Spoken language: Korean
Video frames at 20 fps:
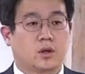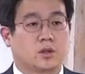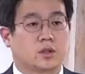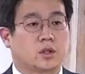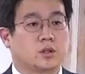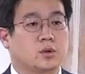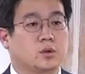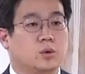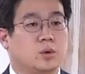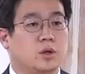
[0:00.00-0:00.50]

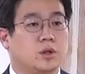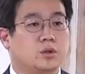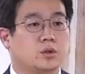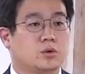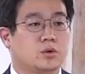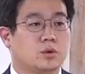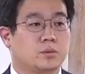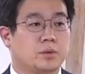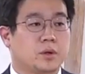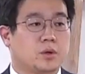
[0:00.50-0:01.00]
여자는
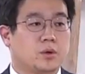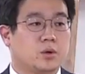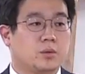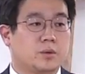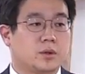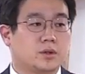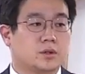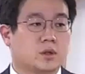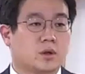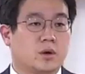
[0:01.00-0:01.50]
논리적으로
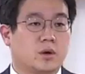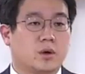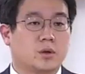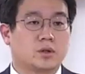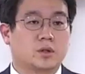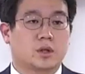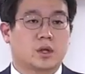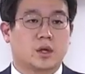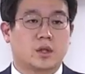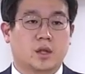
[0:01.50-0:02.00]
비꼬면서
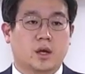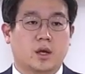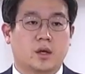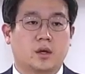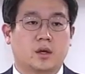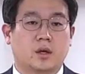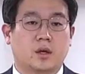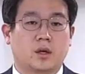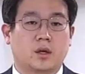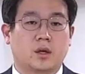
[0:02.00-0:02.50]
어떻게
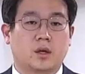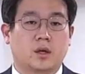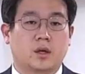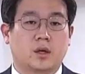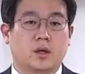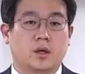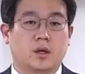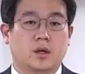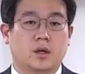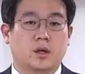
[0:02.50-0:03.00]
나에게
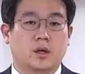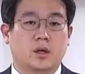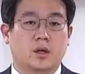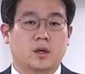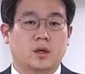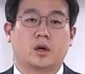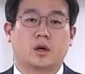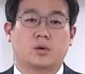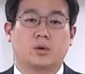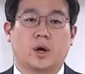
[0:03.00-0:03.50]
물을
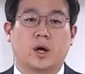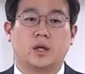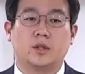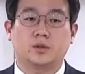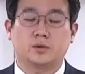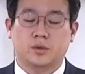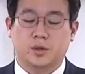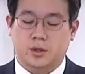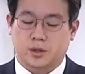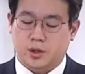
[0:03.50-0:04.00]
주려고 할
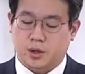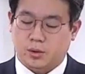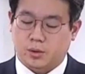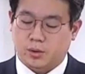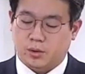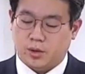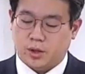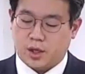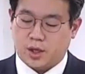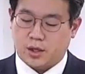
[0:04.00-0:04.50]
수
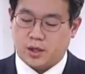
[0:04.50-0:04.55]
있냐고